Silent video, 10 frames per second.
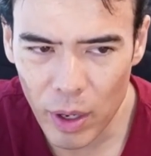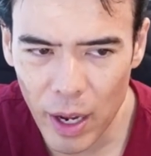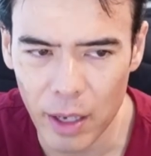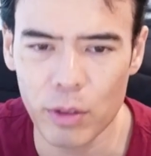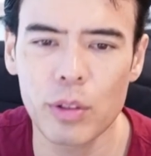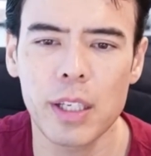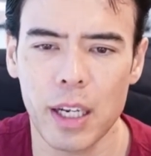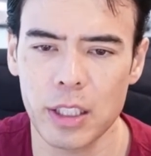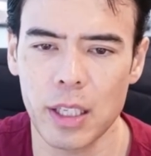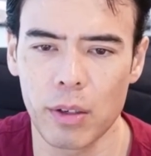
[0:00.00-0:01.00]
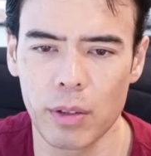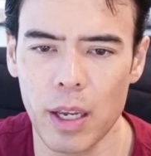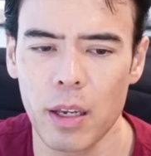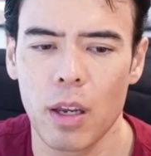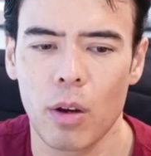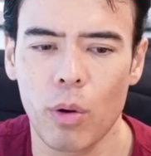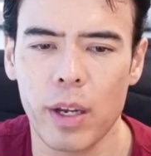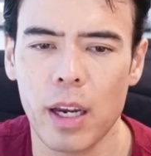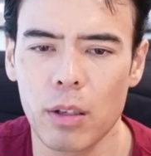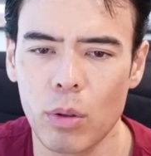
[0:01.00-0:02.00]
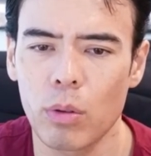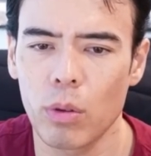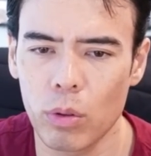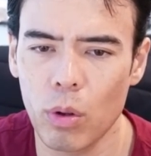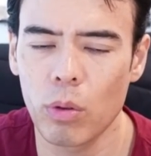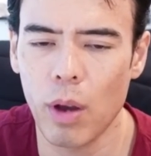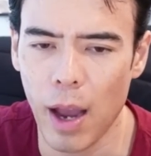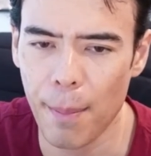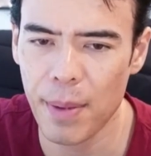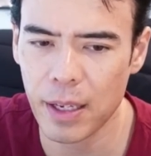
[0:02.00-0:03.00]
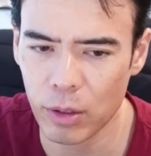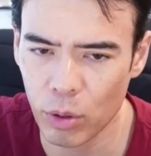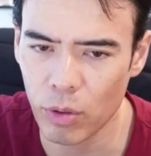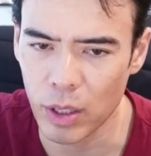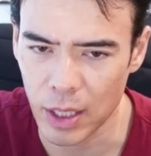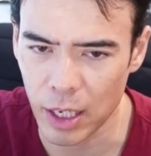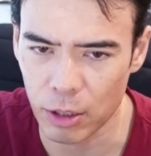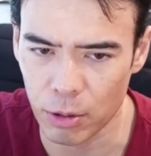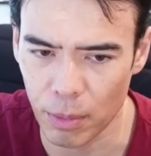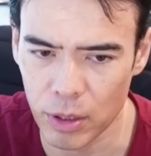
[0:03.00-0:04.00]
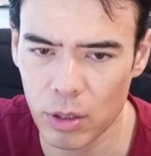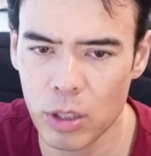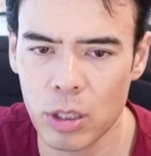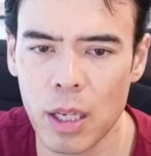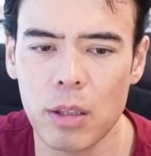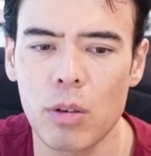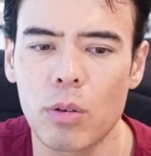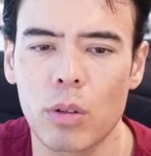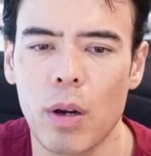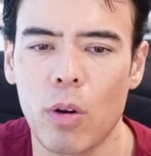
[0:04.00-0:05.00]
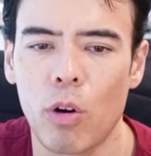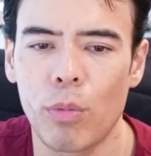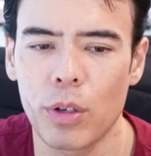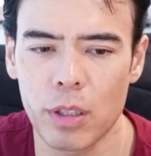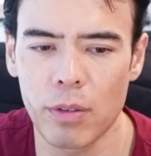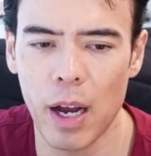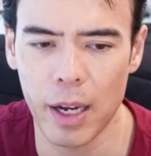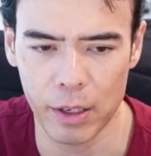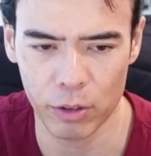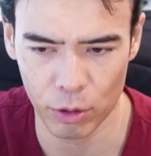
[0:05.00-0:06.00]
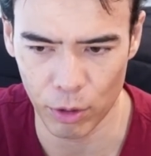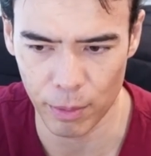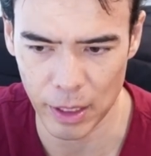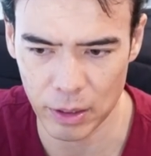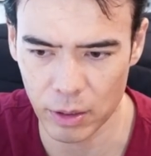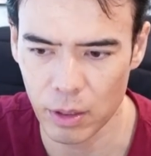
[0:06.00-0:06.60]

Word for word: が売り出したので、これからどんどんどんどんアメリカドルは下がると思います。ということはコモディティは上がると思います。